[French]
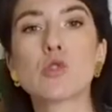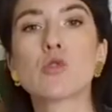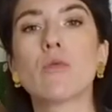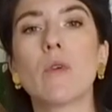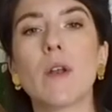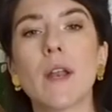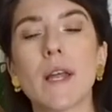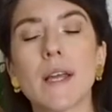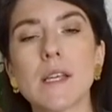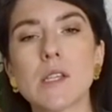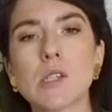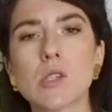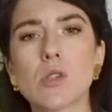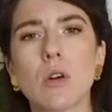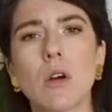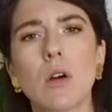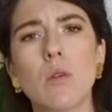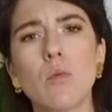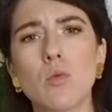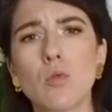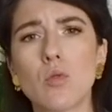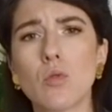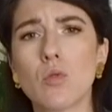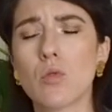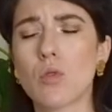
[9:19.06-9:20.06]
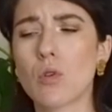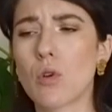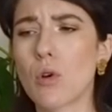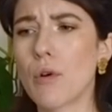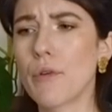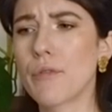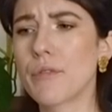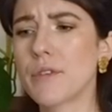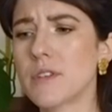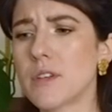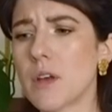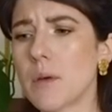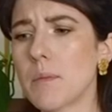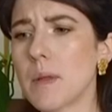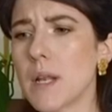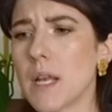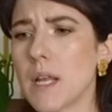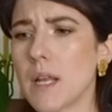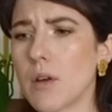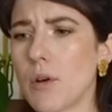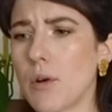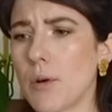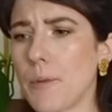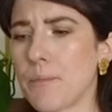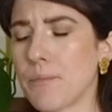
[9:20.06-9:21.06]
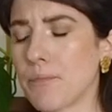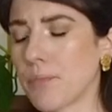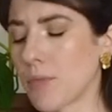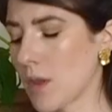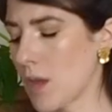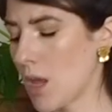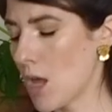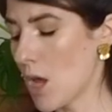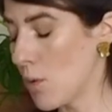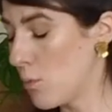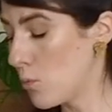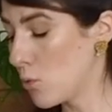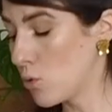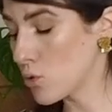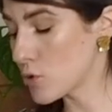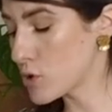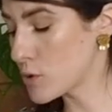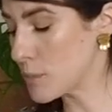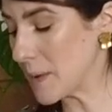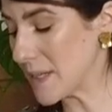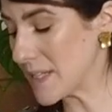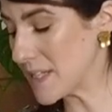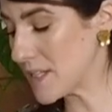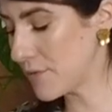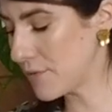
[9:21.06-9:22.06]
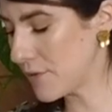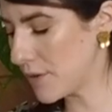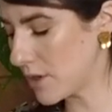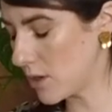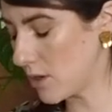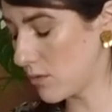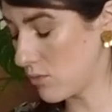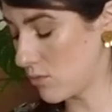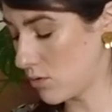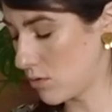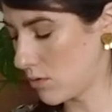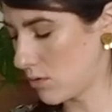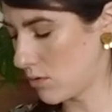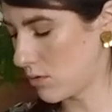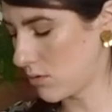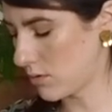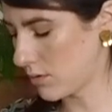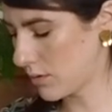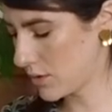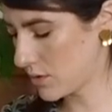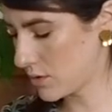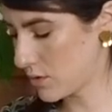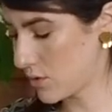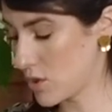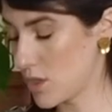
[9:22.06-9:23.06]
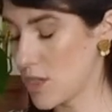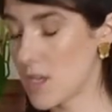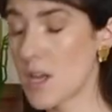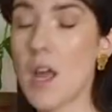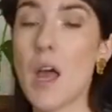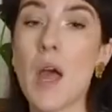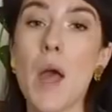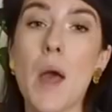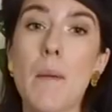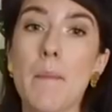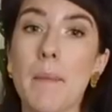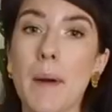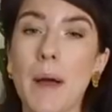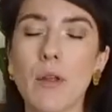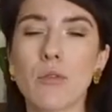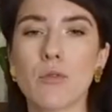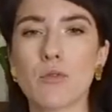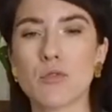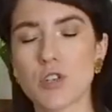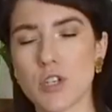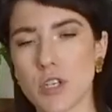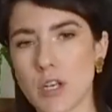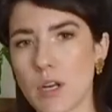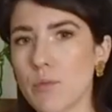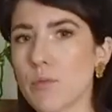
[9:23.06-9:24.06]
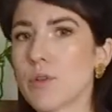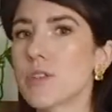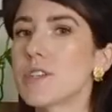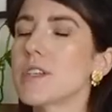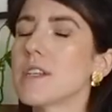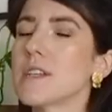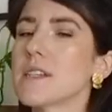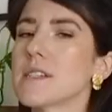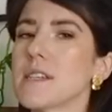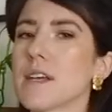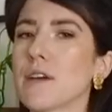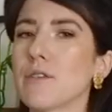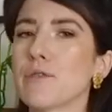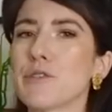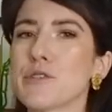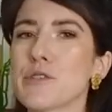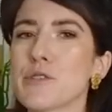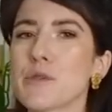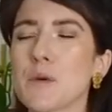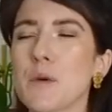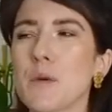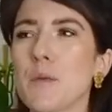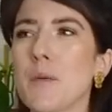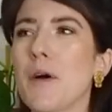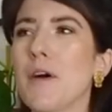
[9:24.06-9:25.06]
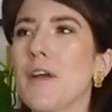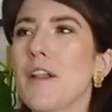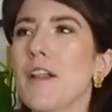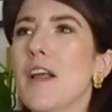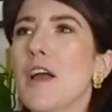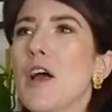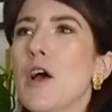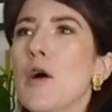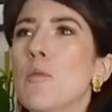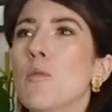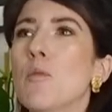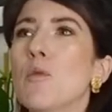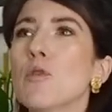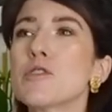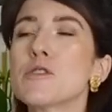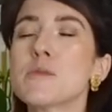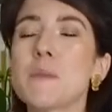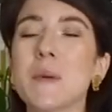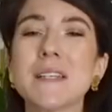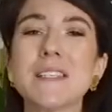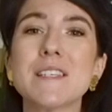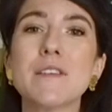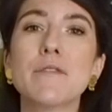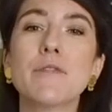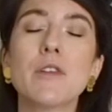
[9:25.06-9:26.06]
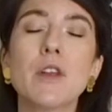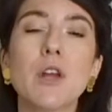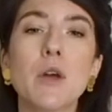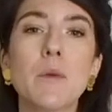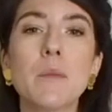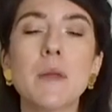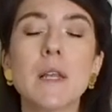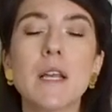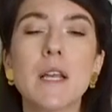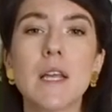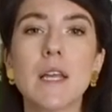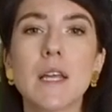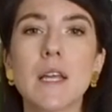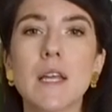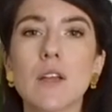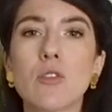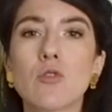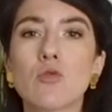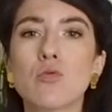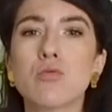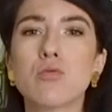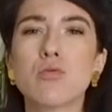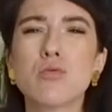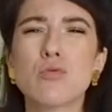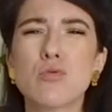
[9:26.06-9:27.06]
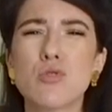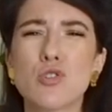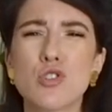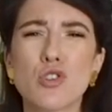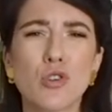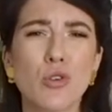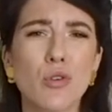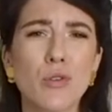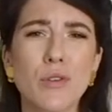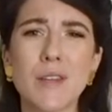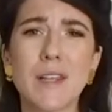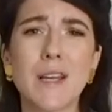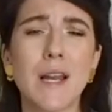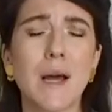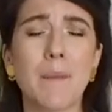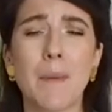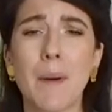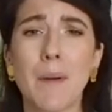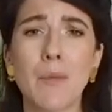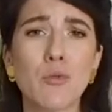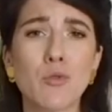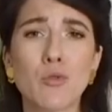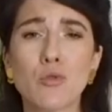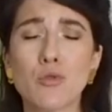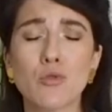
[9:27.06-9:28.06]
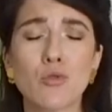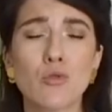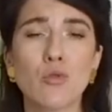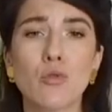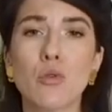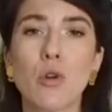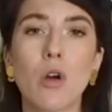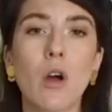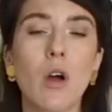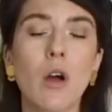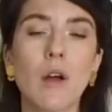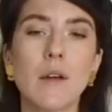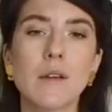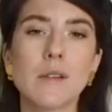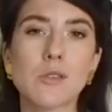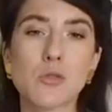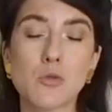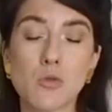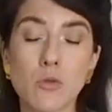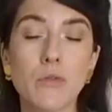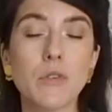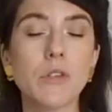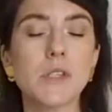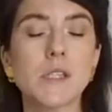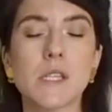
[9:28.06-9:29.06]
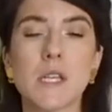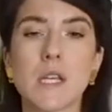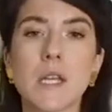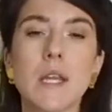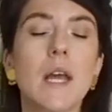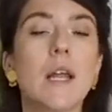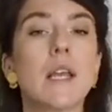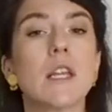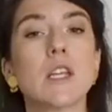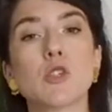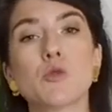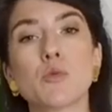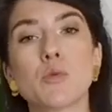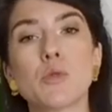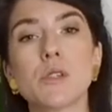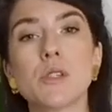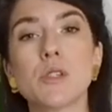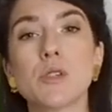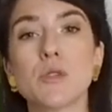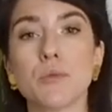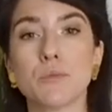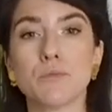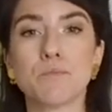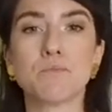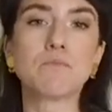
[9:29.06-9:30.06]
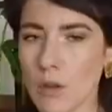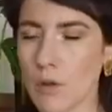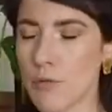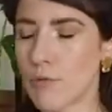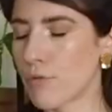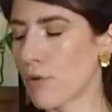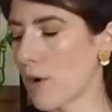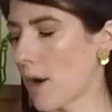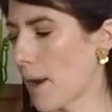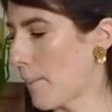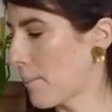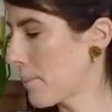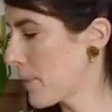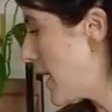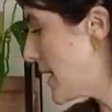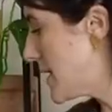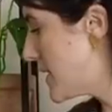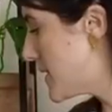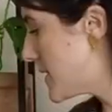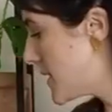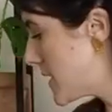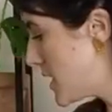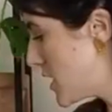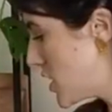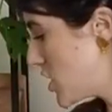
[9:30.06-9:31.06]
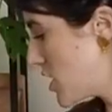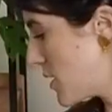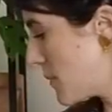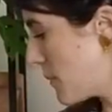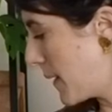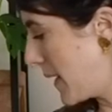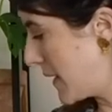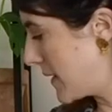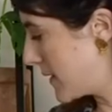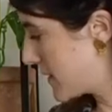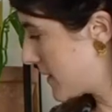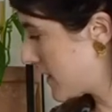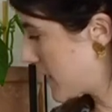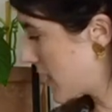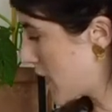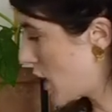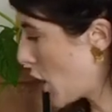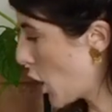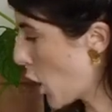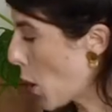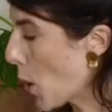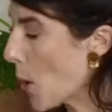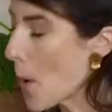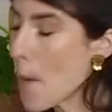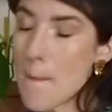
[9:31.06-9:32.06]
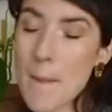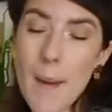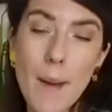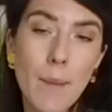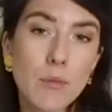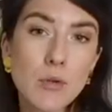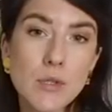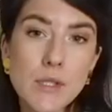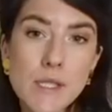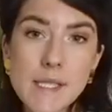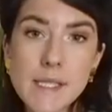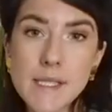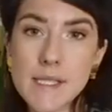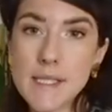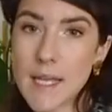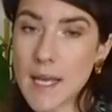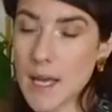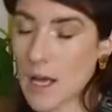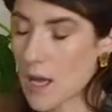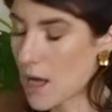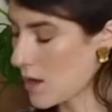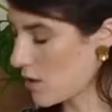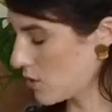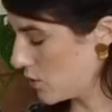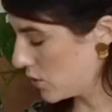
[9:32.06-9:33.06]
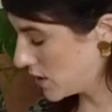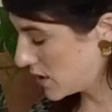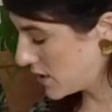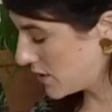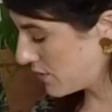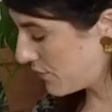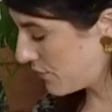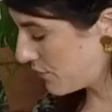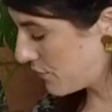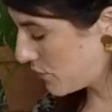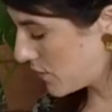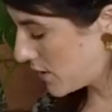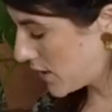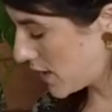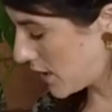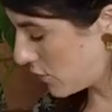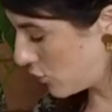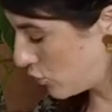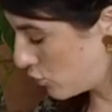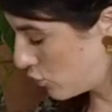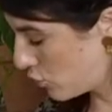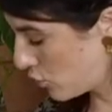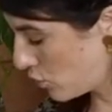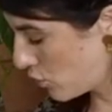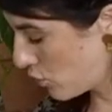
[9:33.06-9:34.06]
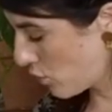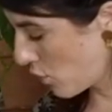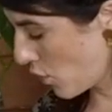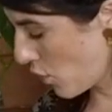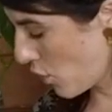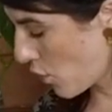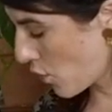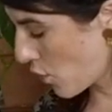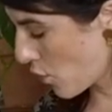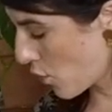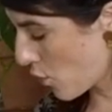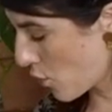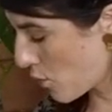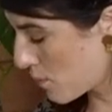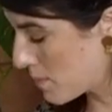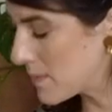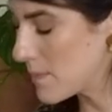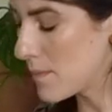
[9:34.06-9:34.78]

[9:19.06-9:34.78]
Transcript: souvent la question, ah, mon chlorophytum, il est... mon spatifilum, oh là là, qu'est-ce que je dis Pardon, j'ai la moitié d'un cerveau en ce moment. Mon spatifilum, il est tout jaune, il a pas beaucoup de couleurs, souvent c'est lié l'exposition. Voilà. Ici, j'ai placé euh, ma Monstera euh, qui venait de euh,